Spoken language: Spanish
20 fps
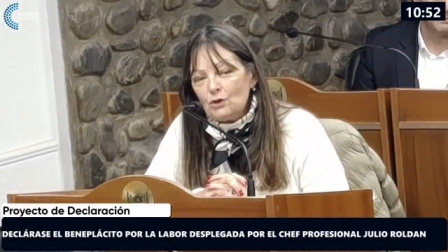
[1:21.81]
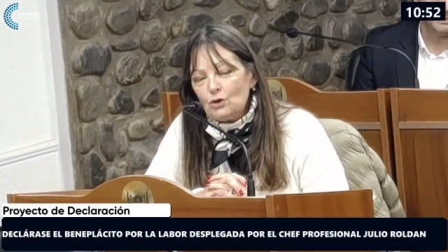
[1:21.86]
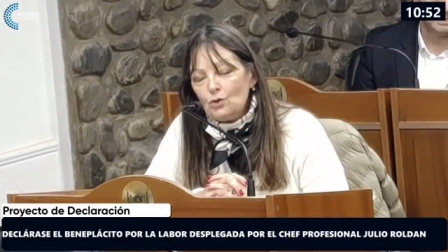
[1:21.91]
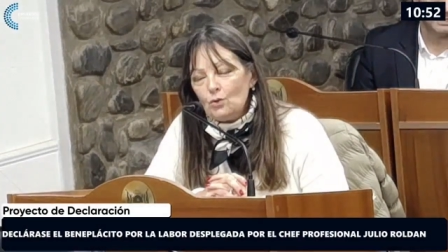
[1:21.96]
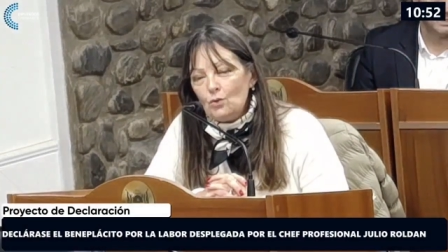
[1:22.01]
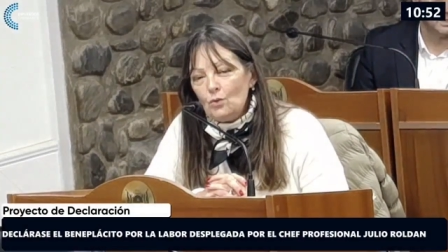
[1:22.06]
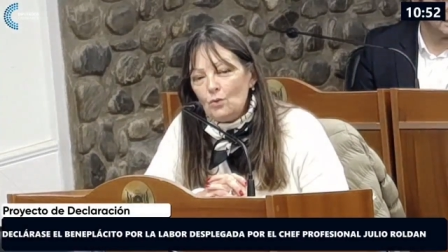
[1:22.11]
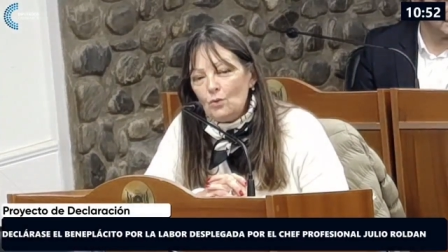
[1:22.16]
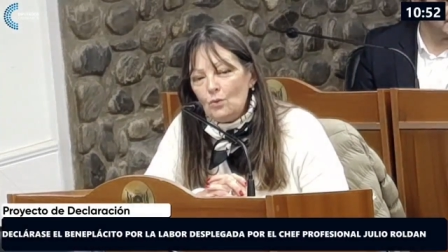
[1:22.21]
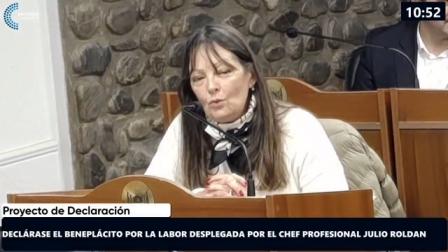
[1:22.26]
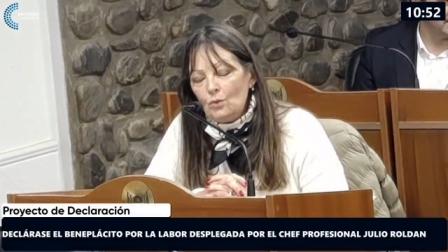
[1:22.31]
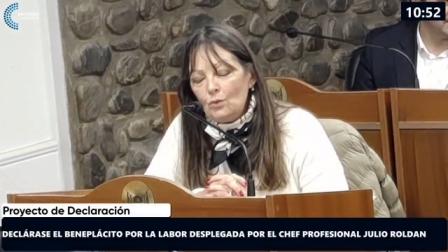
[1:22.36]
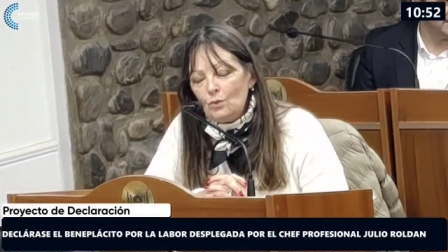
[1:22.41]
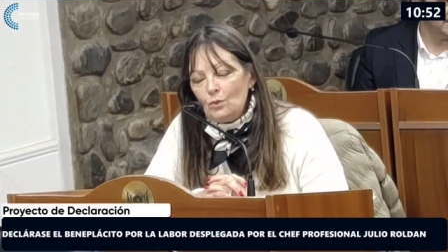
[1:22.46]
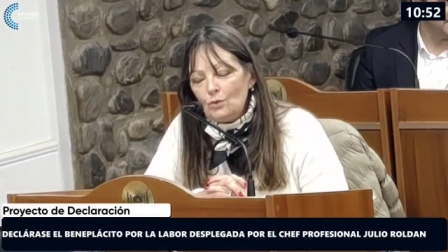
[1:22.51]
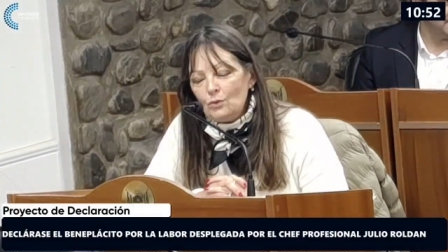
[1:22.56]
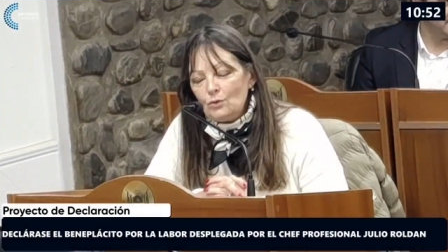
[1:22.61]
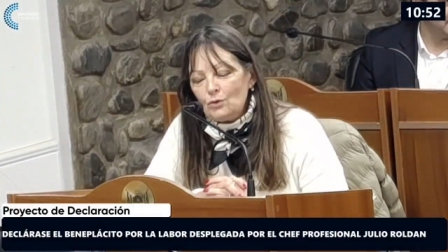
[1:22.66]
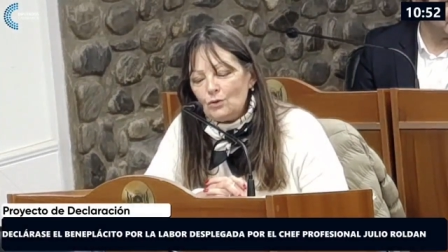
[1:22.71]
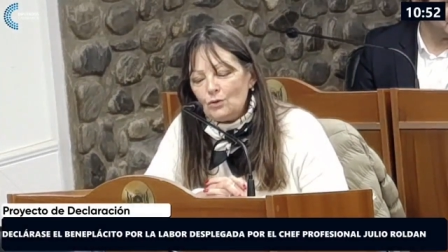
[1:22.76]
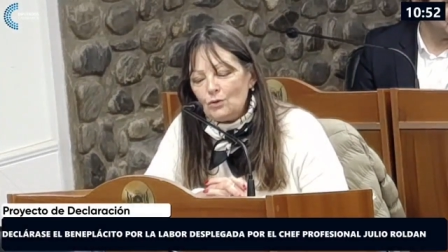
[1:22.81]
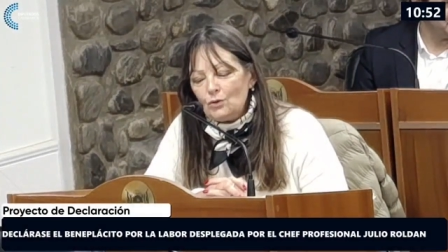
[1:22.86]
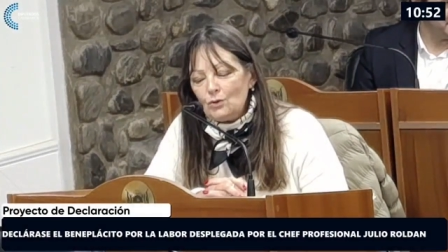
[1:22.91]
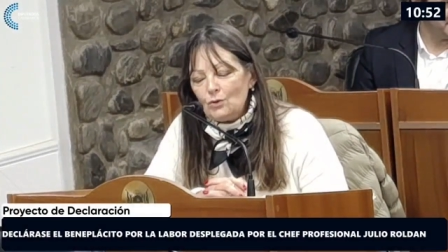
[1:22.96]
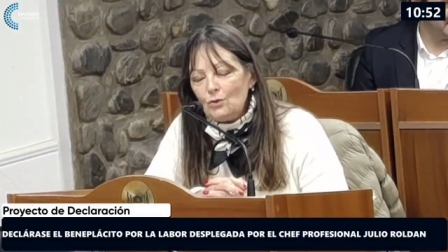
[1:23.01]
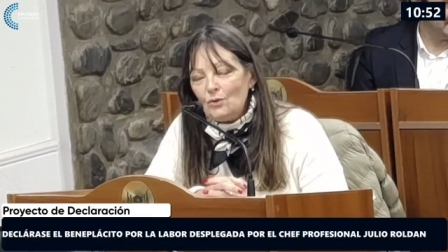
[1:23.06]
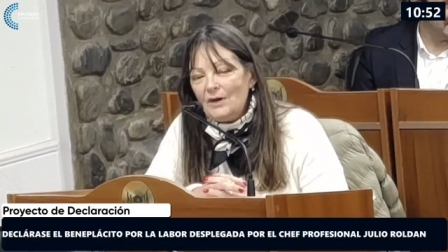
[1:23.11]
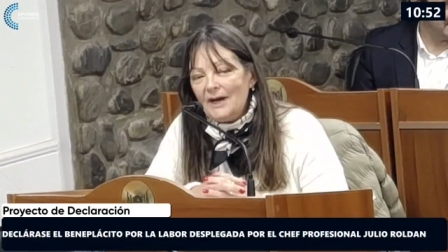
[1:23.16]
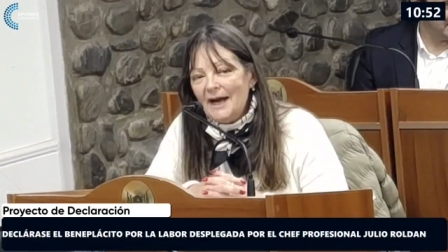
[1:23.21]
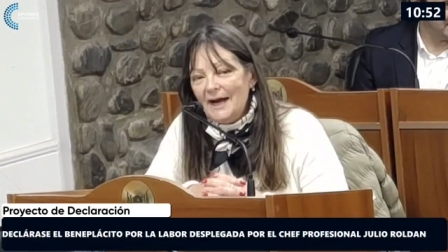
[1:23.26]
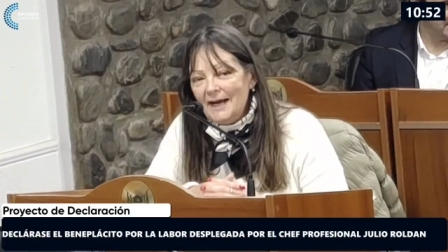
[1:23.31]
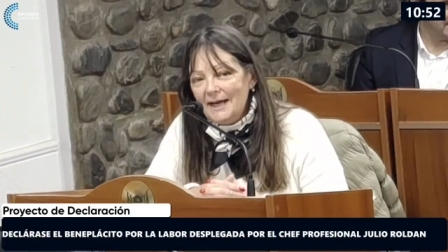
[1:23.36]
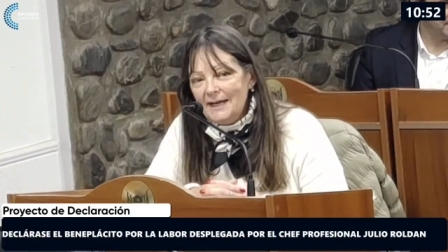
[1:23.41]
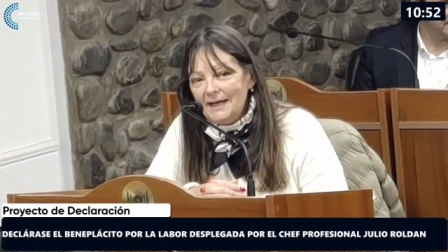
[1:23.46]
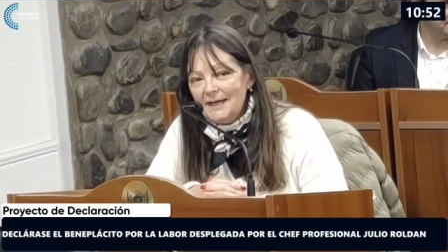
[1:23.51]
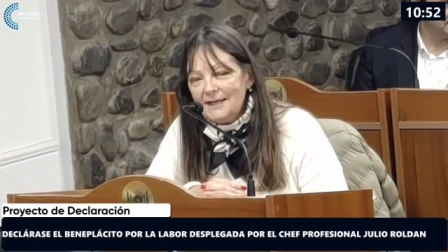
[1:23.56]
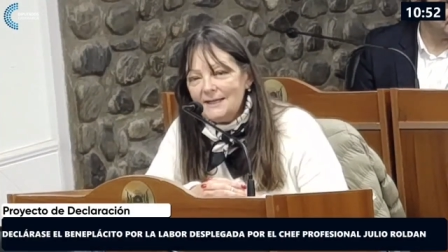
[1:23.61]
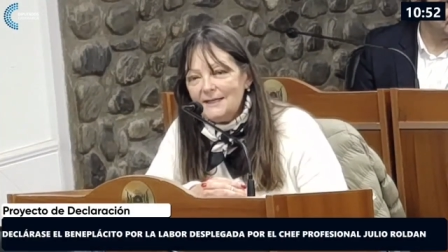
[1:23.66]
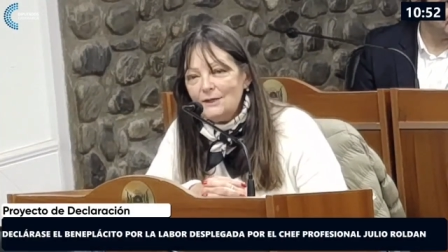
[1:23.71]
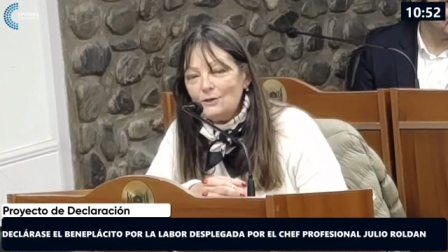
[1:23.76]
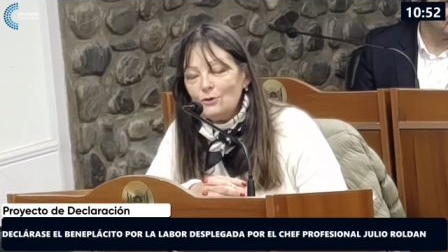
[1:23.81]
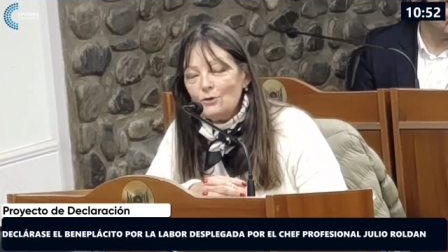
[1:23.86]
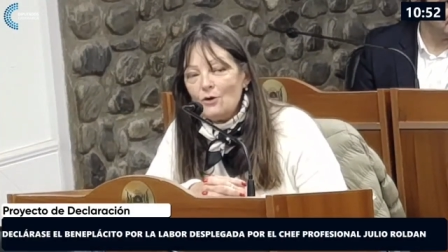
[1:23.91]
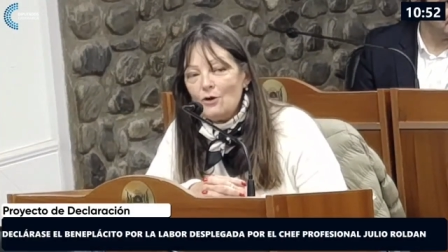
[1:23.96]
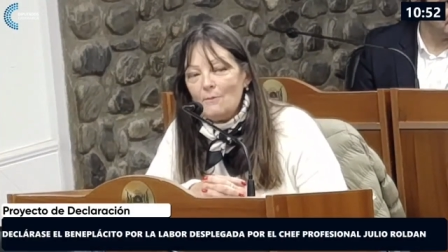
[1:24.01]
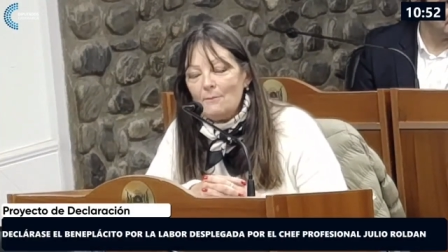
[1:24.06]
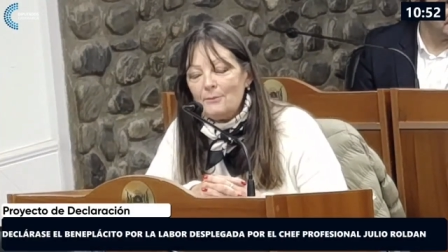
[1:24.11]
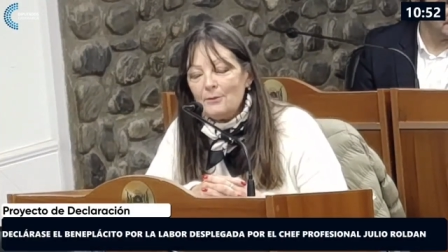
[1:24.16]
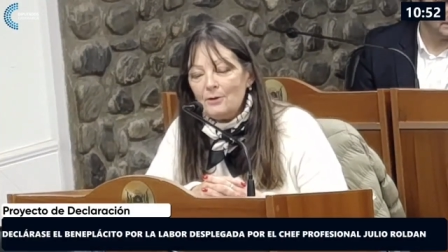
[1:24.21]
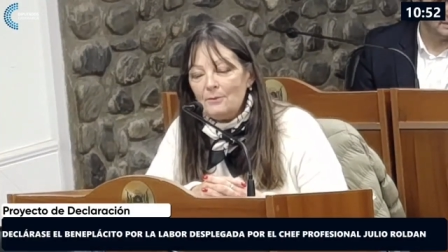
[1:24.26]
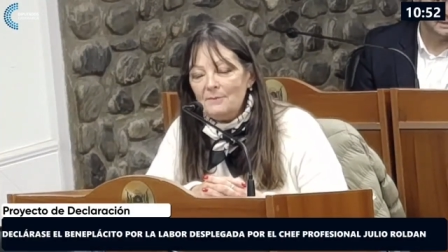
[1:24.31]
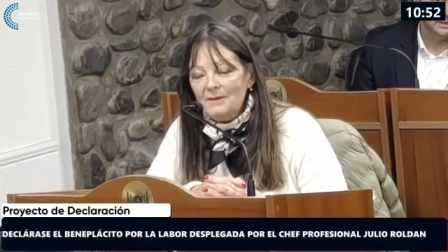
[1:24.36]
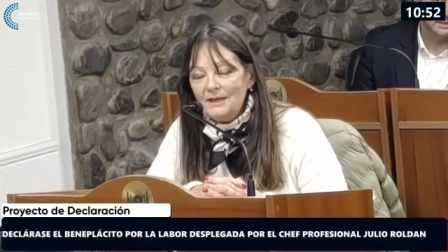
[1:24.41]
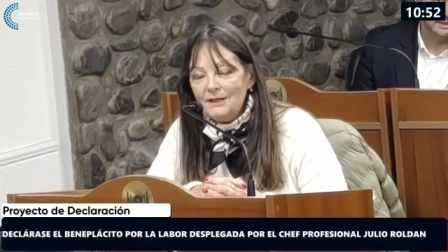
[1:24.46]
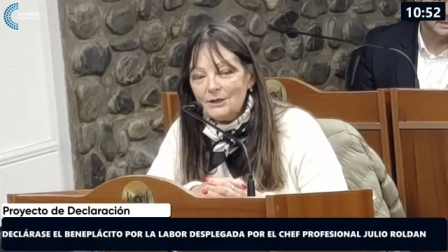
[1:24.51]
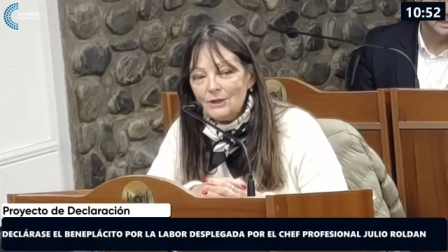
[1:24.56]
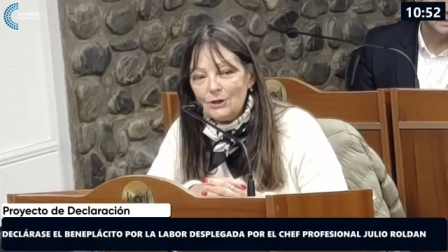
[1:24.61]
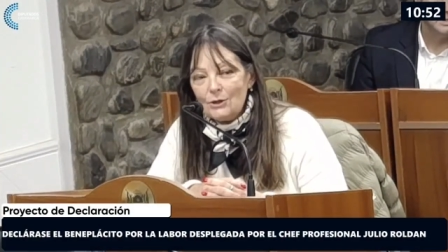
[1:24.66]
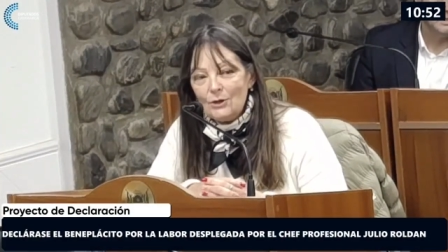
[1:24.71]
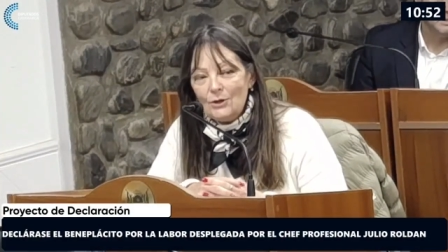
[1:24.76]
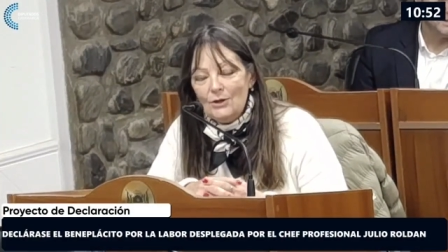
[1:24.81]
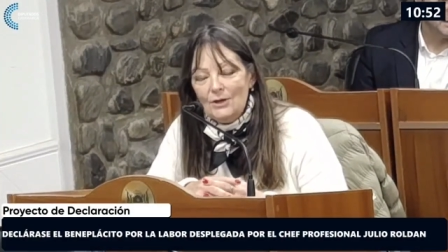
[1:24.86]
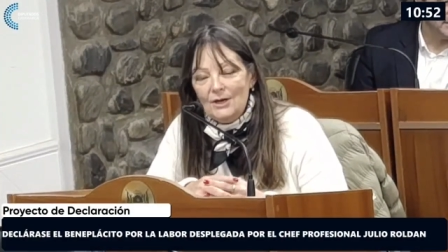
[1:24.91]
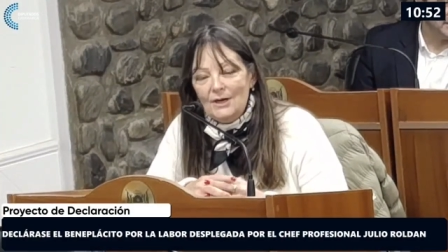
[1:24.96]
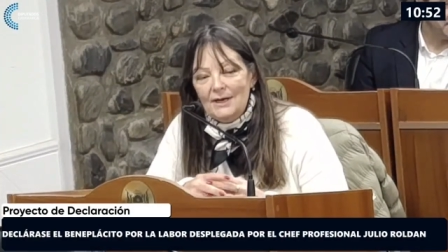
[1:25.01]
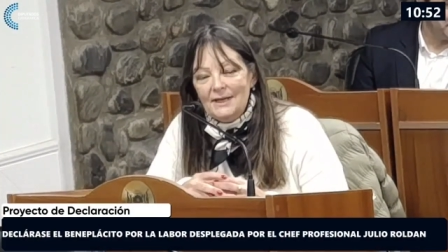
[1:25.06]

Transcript: sus ganas y su compromiso